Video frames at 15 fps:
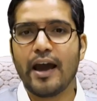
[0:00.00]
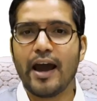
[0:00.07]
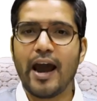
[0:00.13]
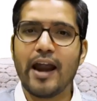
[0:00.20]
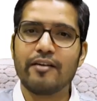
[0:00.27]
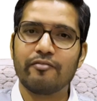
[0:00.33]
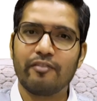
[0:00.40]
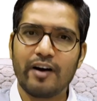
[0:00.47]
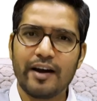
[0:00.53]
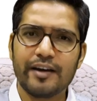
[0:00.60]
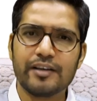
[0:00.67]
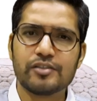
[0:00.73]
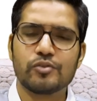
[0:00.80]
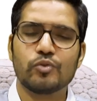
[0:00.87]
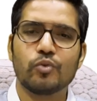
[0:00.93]
एंड वाई
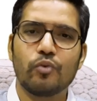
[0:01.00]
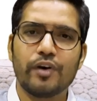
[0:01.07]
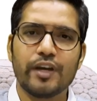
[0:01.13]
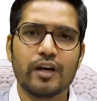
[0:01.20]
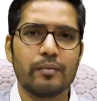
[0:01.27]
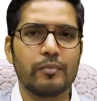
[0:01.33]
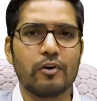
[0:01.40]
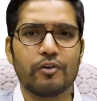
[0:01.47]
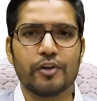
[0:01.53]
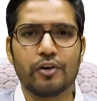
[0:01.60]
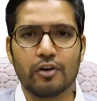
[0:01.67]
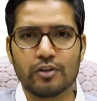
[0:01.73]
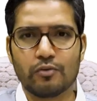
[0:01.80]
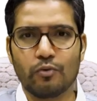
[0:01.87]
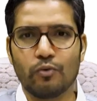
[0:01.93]
इज नोइंग अबाउट
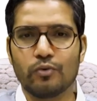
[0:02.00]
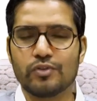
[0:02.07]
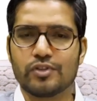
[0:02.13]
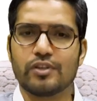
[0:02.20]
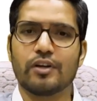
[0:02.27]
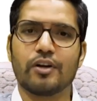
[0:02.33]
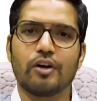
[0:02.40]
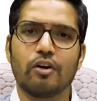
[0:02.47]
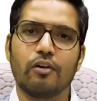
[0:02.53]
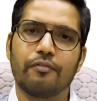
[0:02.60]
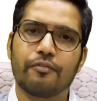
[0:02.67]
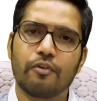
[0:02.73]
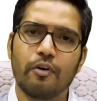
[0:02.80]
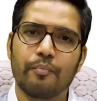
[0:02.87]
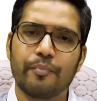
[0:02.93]
योर ओन सर्कल ऑफ
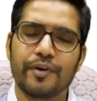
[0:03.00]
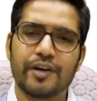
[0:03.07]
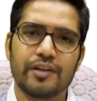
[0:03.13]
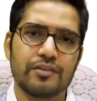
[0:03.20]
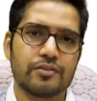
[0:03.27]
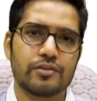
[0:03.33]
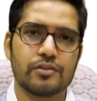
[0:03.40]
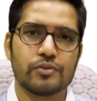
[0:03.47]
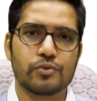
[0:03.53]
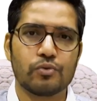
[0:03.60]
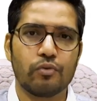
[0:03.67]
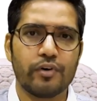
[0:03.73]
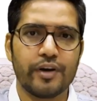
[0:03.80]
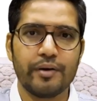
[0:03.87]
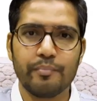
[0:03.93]
कॉम्पिटेंस
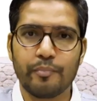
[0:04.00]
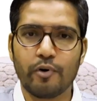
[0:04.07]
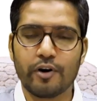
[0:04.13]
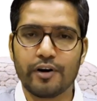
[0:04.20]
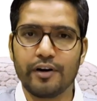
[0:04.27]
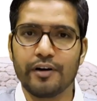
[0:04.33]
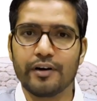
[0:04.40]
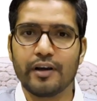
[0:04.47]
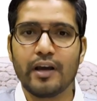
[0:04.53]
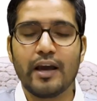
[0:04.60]
सो इम्पॉर्टेंट